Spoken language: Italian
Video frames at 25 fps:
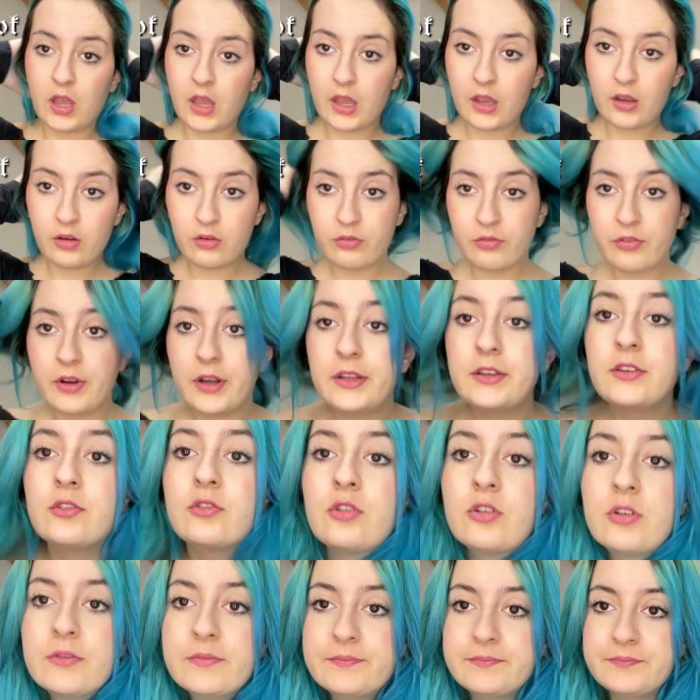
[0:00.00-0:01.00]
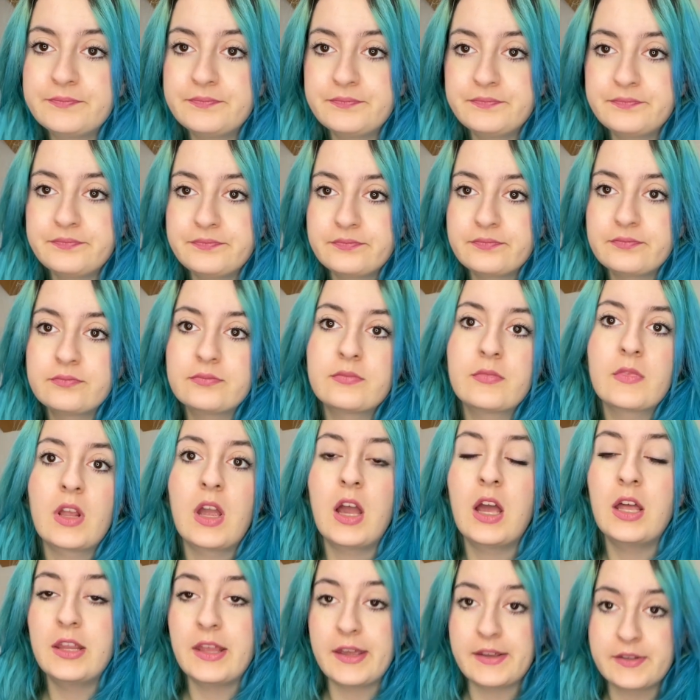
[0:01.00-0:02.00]
ecco fatto
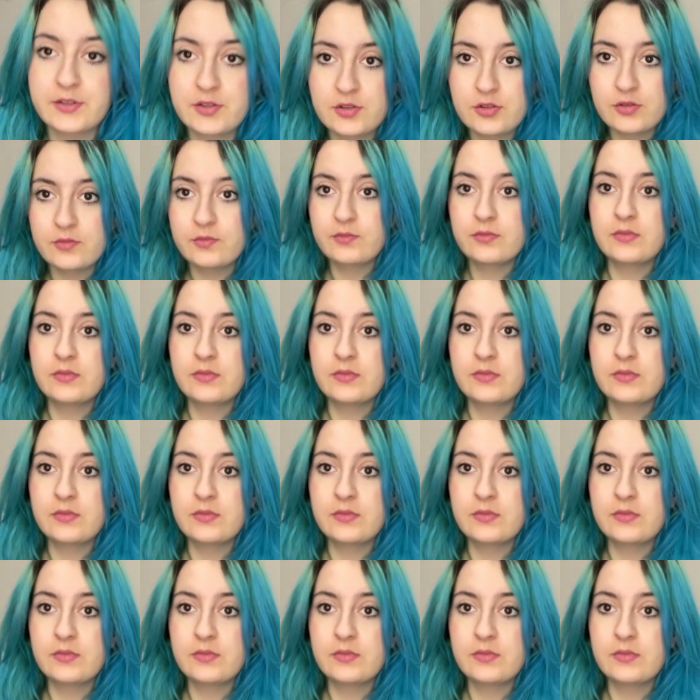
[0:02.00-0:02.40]
adesso